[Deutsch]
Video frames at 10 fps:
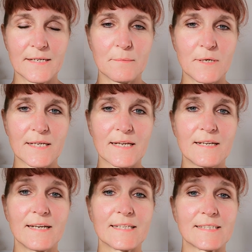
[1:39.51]
nämlich
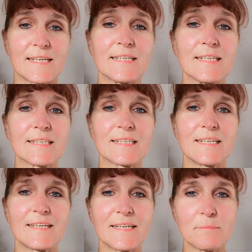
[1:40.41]
letztendlich die
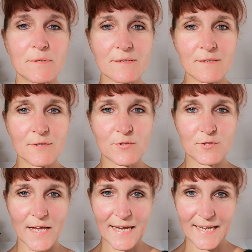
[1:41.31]
Liebe
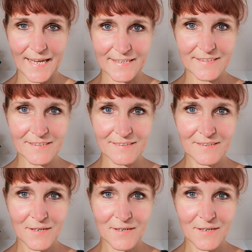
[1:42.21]
zu erkennen